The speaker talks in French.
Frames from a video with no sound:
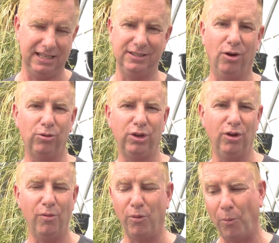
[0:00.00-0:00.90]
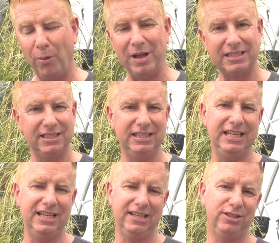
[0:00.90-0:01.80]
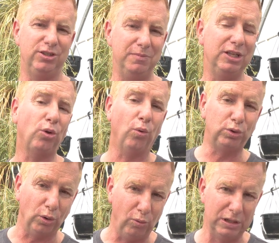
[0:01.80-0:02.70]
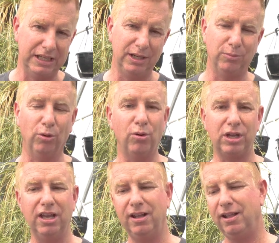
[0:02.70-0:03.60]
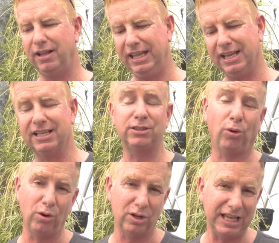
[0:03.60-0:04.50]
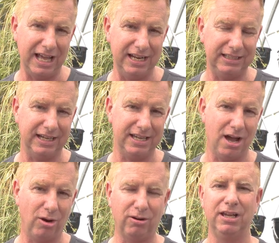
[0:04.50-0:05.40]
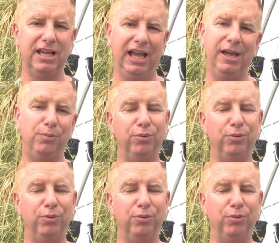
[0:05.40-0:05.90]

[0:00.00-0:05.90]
Donc, pour ne pas partir des semis trop tôt, pour qu'ils restent trop longtemps à l'intérieur et